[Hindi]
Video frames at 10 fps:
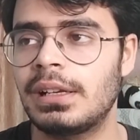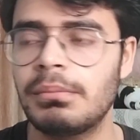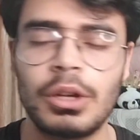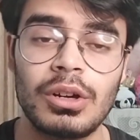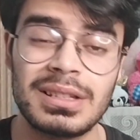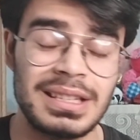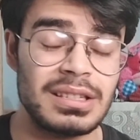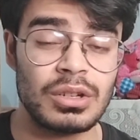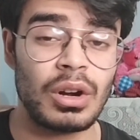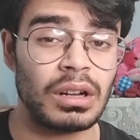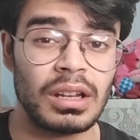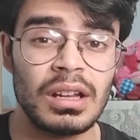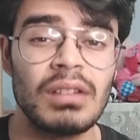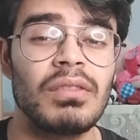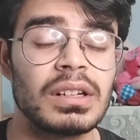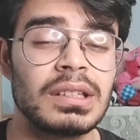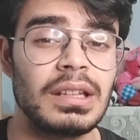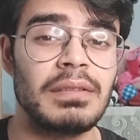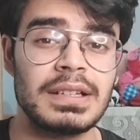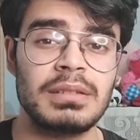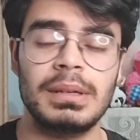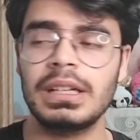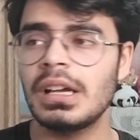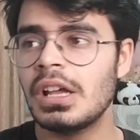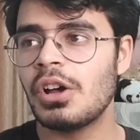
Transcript: सेल हिम बिकॉज ही इज़ नॉट वर्थ द इन्वेस्टमेंट